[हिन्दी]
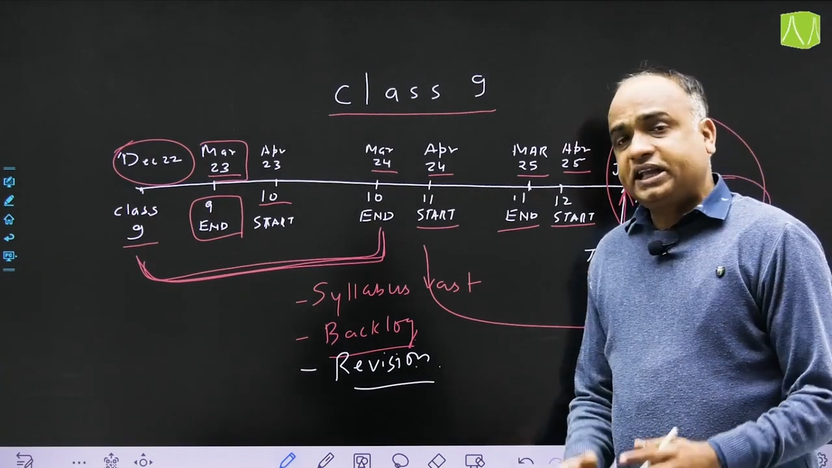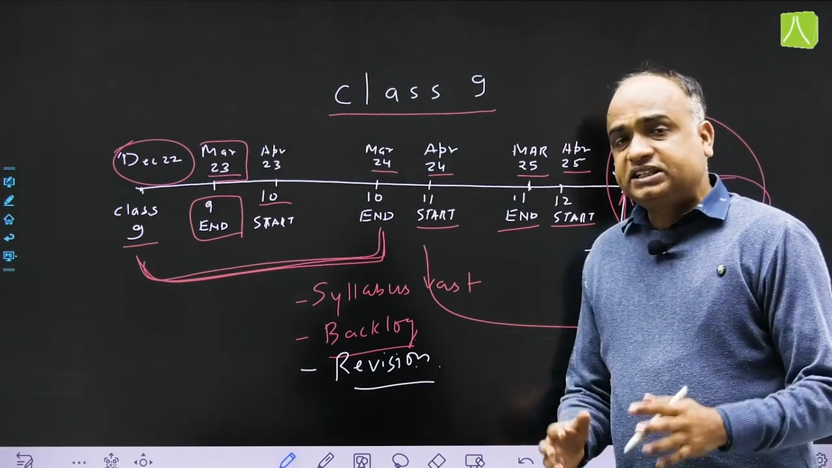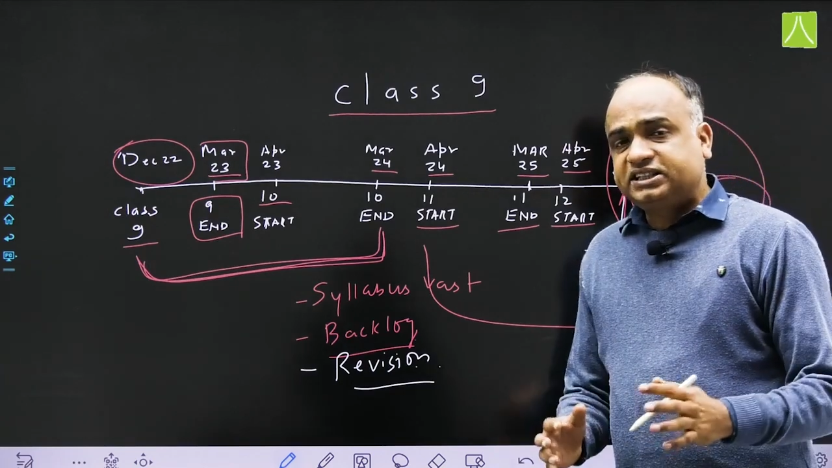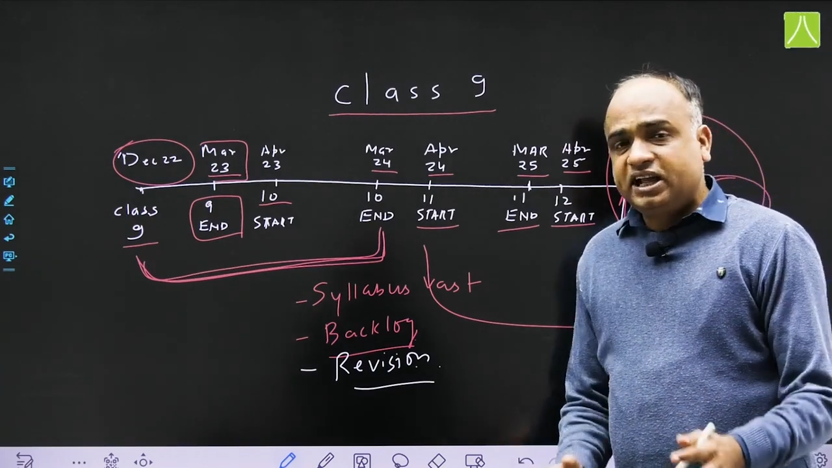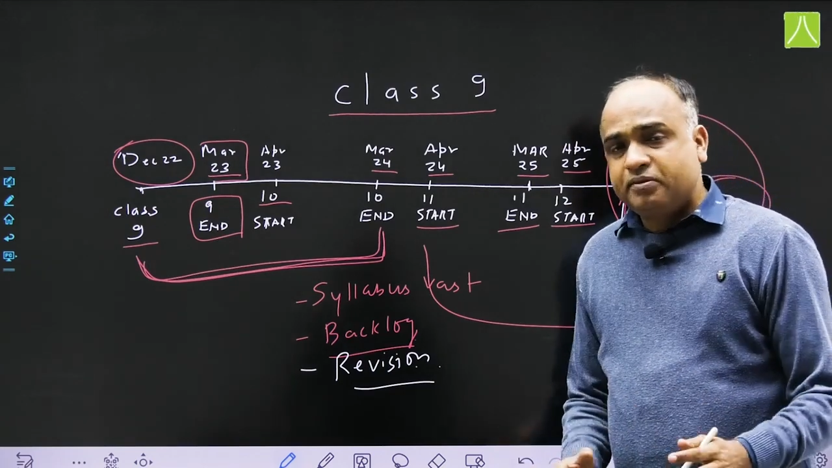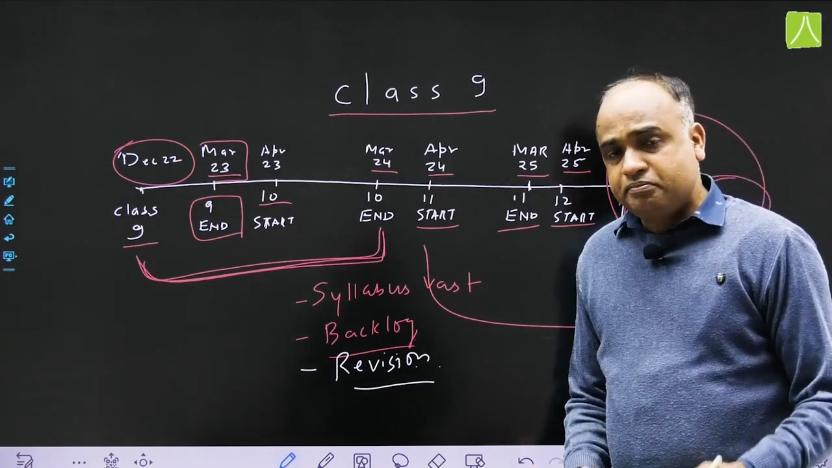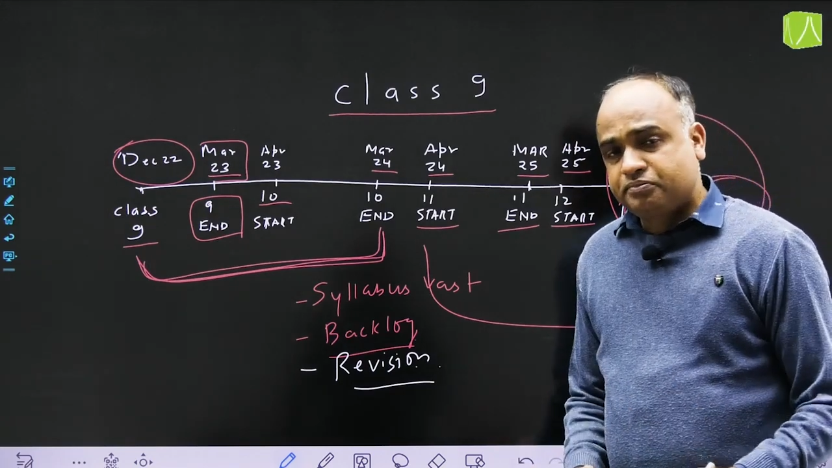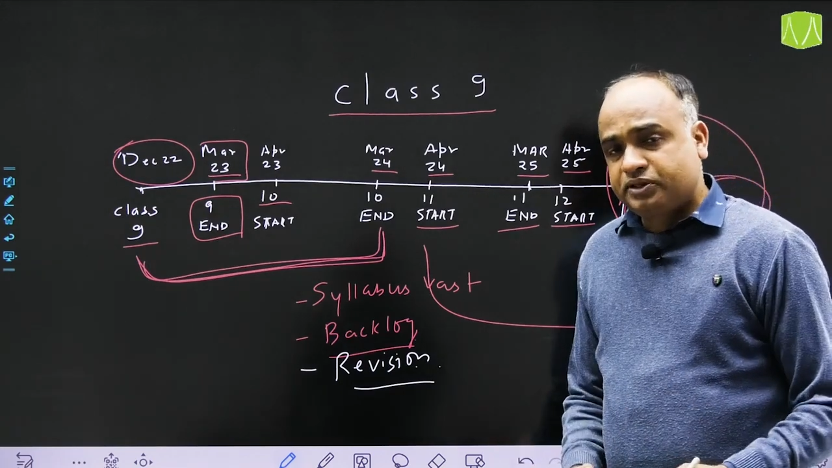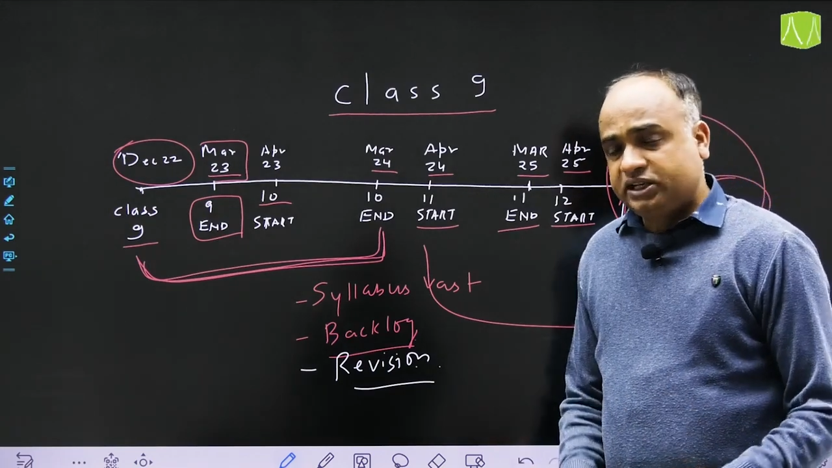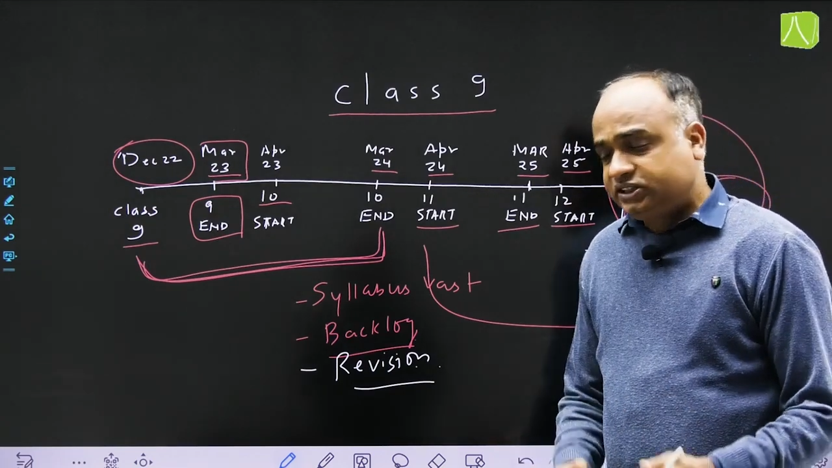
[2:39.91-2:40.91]
कैसे
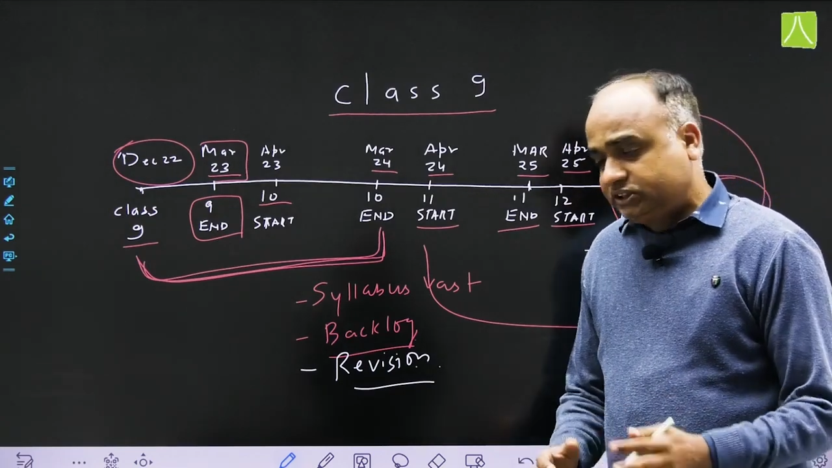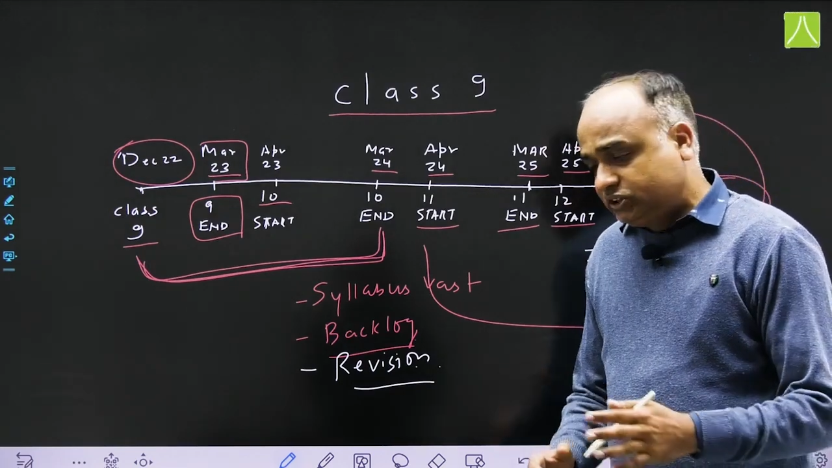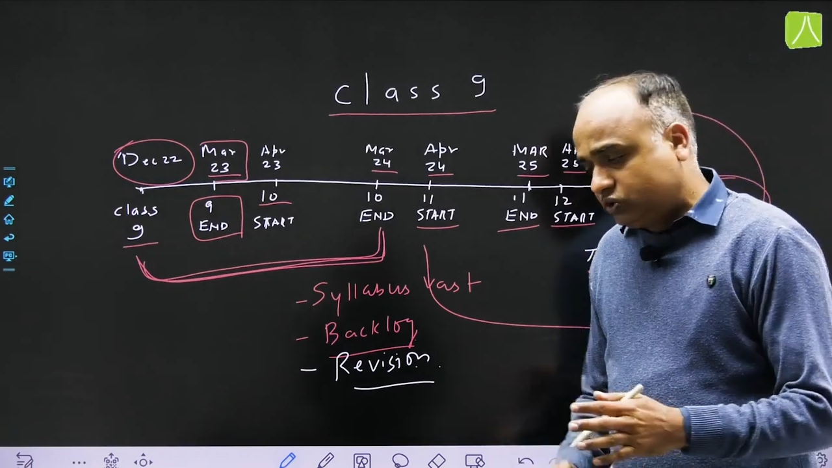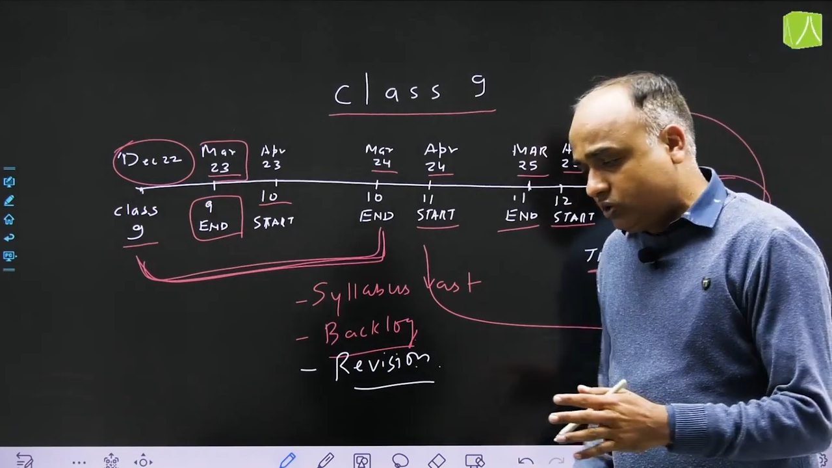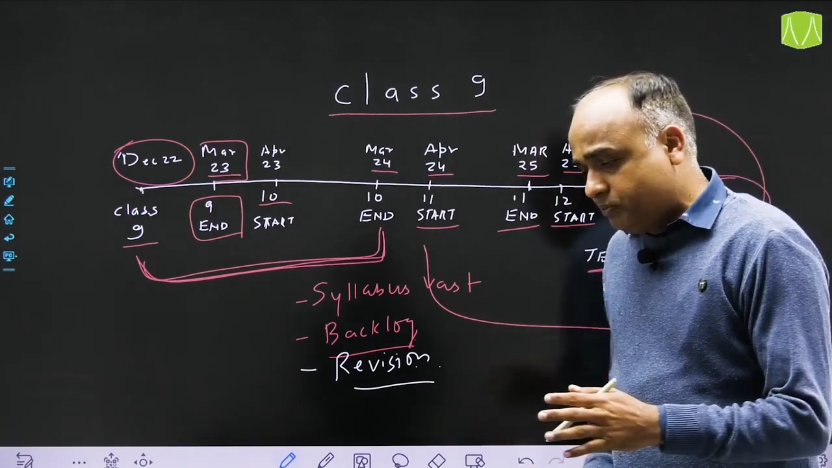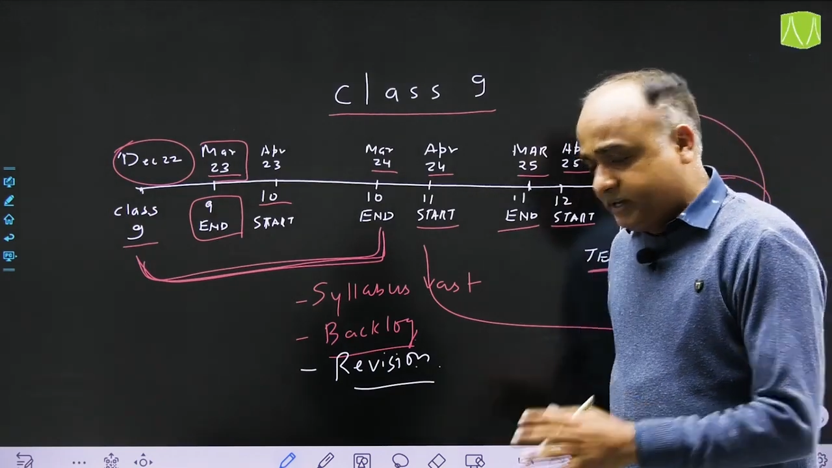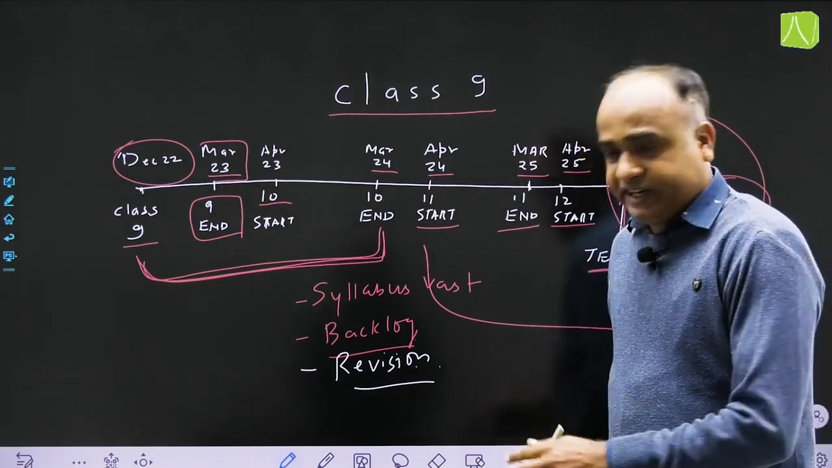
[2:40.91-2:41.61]
हम इस चीज़ को